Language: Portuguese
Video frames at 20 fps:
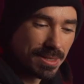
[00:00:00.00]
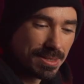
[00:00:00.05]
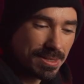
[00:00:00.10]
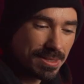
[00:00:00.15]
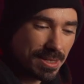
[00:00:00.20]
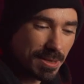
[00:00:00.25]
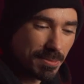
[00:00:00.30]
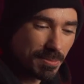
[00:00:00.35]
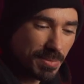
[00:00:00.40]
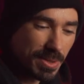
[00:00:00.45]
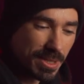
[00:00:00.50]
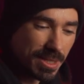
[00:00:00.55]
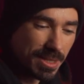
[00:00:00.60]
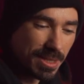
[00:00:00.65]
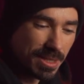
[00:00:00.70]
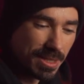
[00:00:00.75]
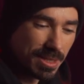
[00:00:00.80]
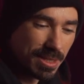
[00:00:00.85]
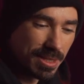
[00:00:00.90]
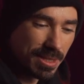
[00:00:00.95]

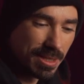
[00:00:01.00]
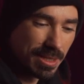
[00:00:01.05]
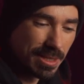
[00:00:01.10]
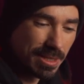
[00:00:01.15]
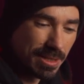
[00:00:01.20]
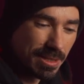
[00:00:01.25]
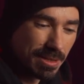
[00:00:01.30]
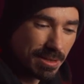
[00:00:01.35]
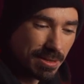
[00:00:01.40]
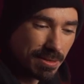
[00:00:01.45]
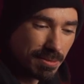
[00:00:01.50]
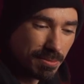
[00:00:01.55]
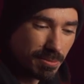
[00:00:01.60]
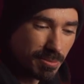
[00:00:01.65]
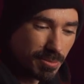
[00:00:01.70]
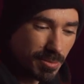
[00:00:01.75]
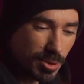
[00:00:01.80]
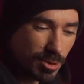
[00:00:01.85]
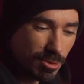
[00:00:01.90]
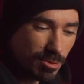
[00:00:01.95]
Sempre me
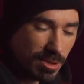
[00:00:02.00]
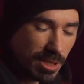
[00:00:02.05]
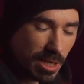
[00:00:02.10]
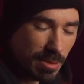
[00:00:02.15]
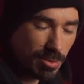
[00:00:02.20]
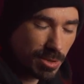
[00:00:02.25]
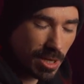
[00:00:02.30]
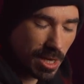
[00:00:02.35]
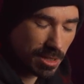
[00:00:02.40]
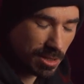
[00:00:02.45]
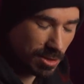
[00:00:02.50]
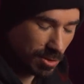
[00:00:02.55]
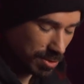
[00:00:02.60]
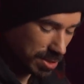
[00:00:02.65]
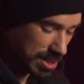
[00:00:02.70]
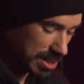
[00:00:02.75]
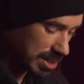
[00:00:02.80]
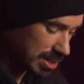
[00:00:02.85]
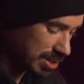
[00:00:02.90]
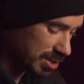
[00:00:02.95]
perguntei porque é que não
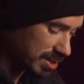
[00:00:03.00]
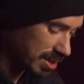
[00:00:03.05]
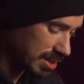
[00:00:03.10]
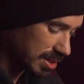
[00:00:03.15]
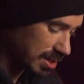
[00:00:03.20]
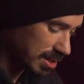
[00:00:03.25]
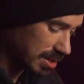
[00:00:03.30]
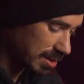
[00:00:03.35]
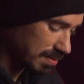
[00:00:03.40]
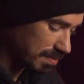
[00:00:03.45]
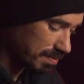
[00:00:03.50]
existem